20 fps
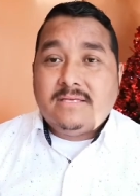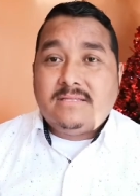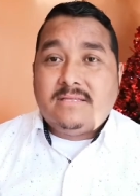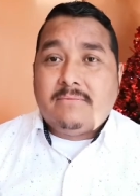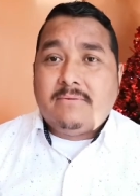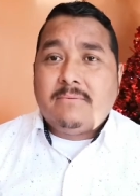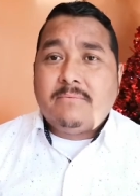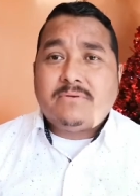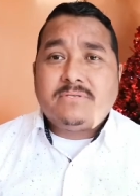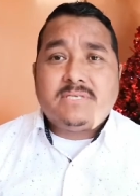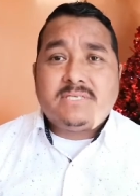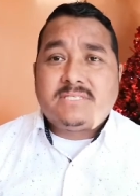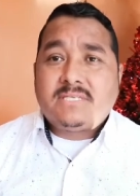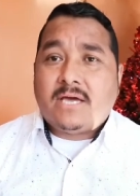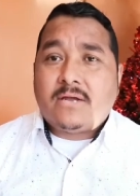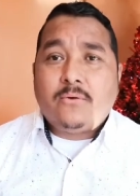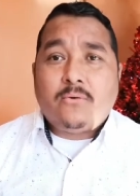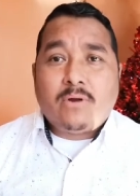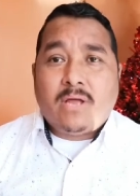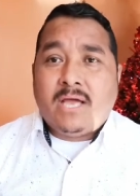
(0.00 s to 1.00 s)
Debemos
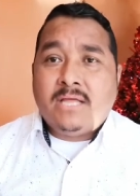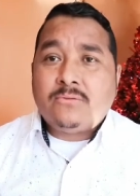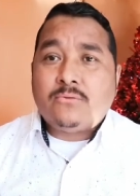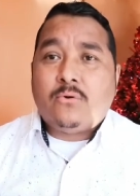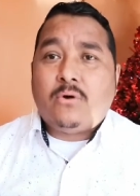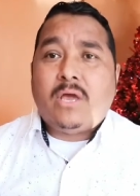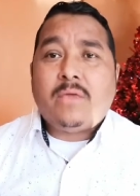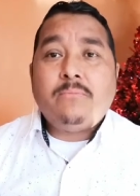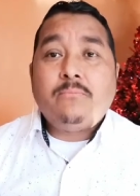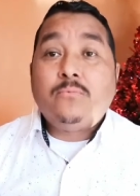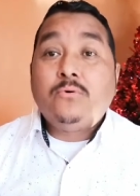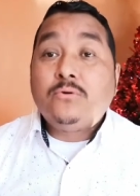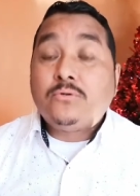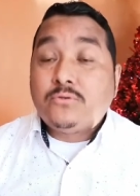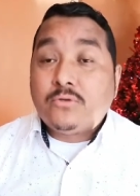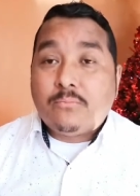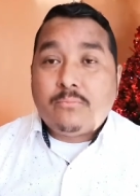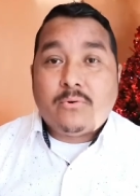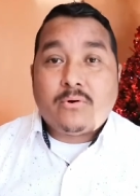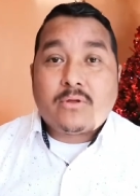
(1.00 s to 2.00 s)
estar orando, hay
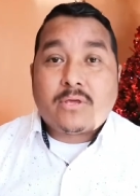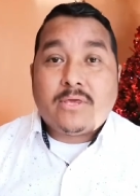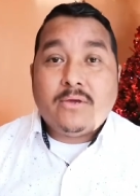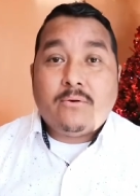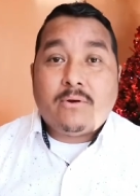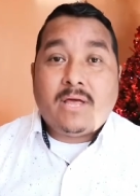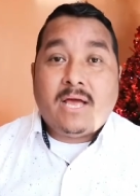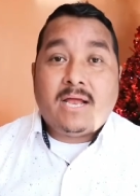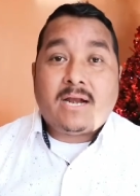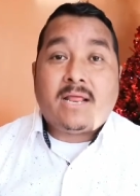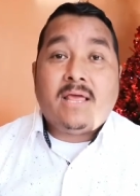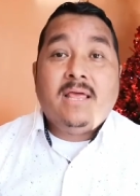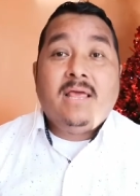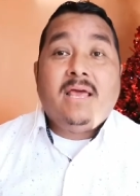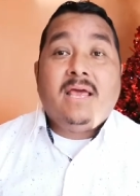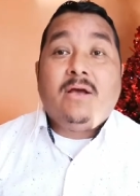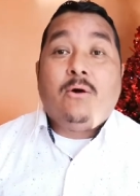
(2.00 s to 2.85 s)
mucho por qué orar,